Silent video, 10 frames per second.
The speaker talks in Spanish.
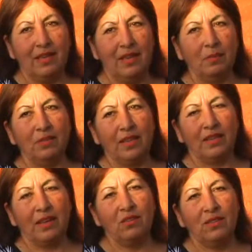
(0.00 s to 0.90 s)
Hemos
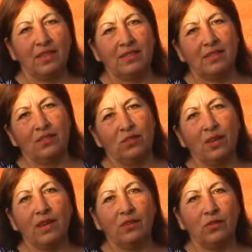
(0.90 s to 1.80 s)
tratado de hacer
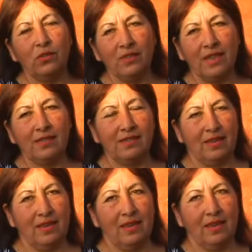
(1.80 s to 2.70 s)
todas las cosas